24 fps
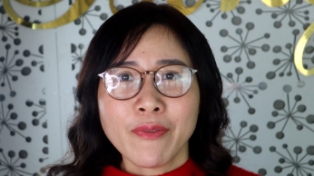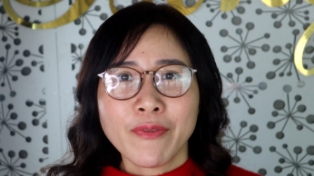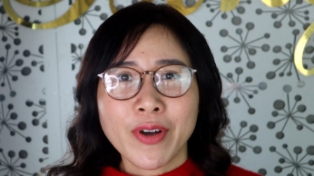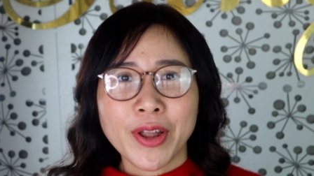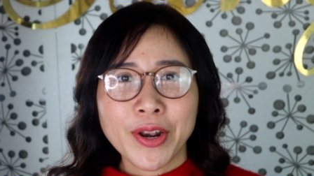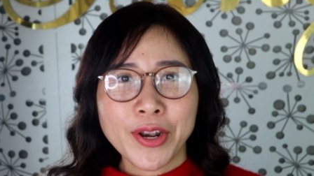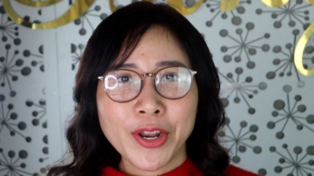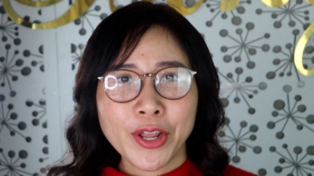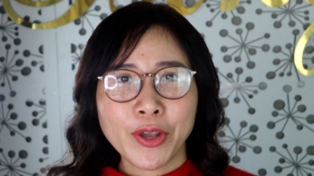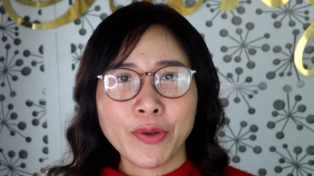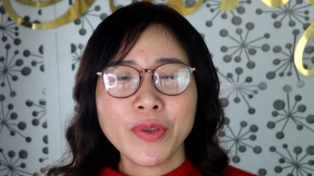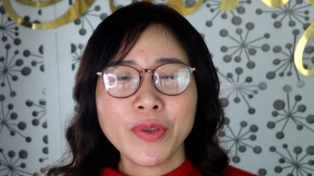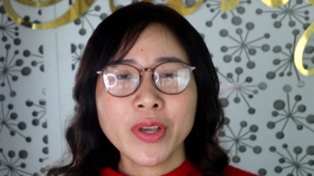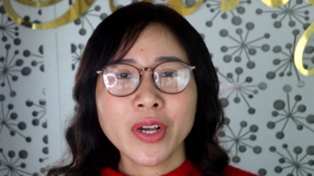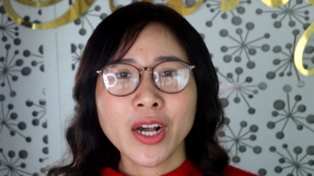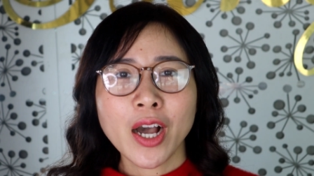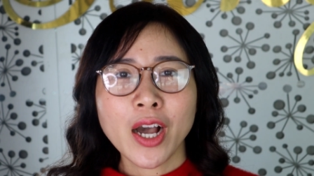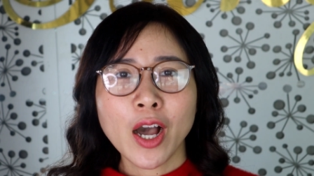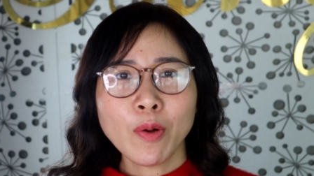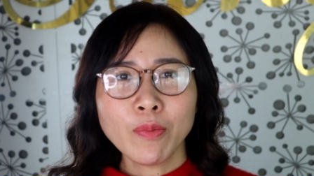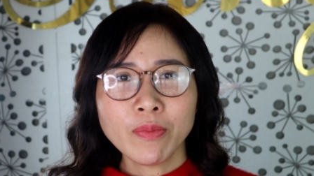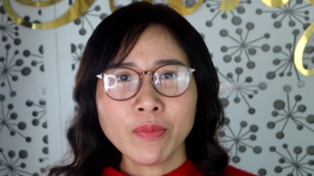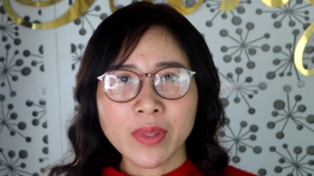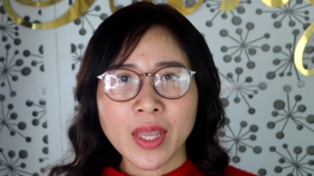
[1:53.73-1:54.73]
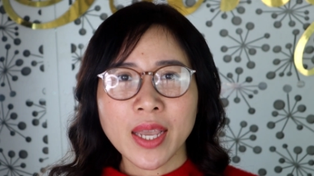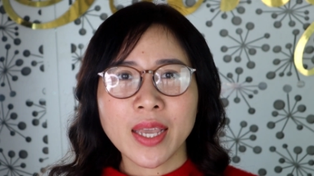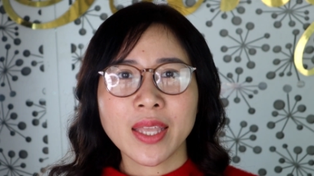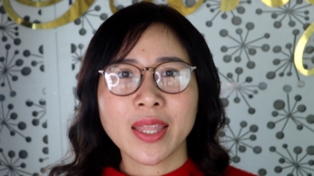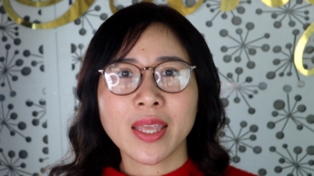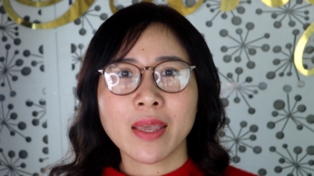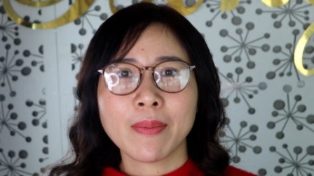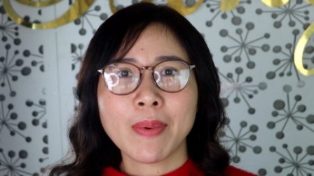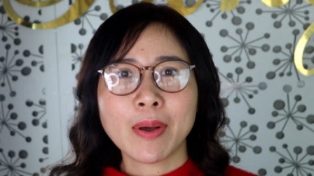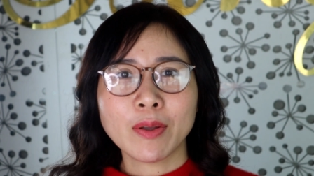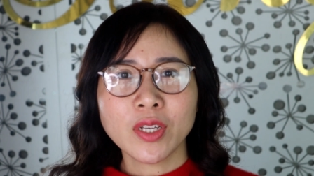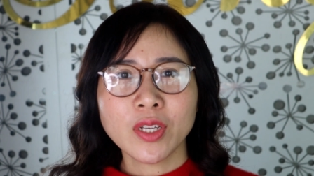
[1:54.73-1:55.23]
Và nếu như không
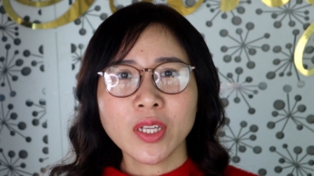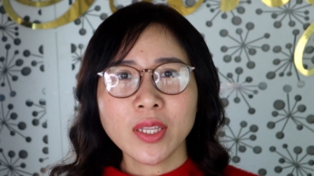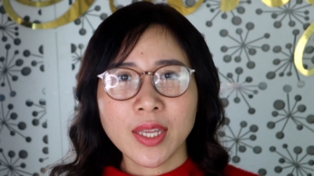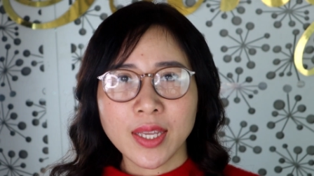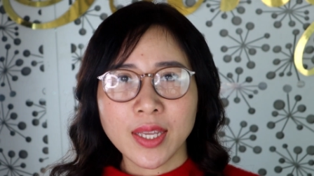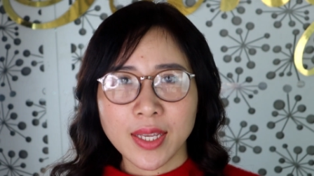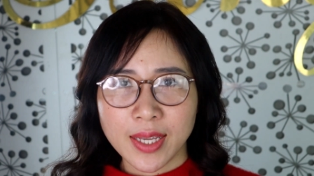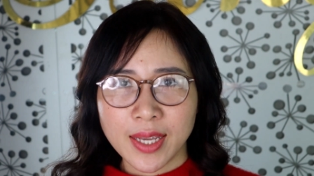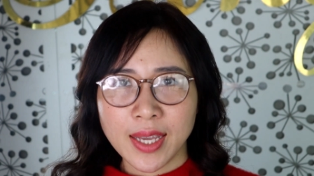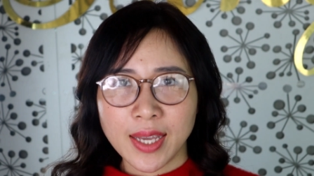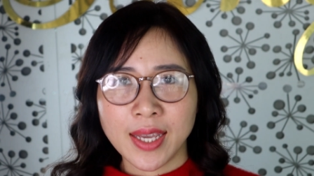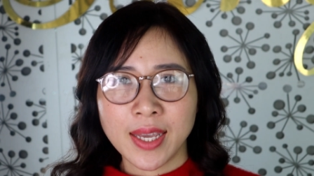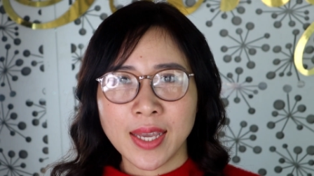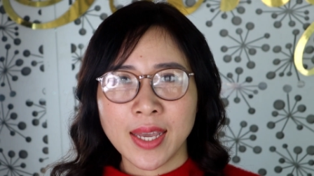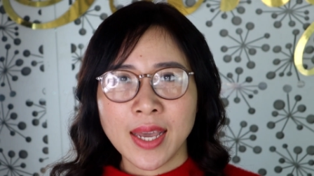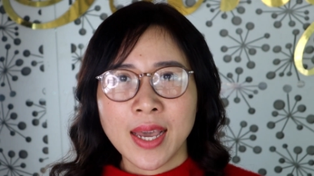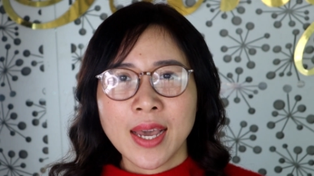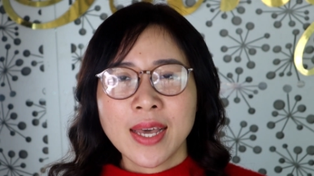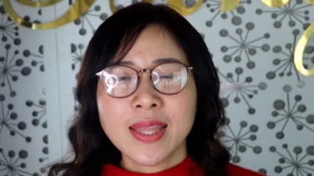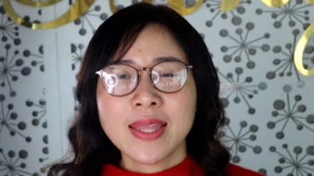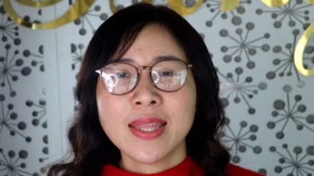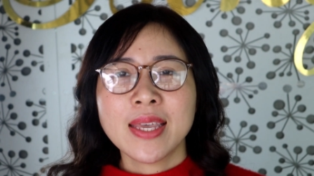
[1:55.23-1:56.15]
tẩy tế bào chết định kỳ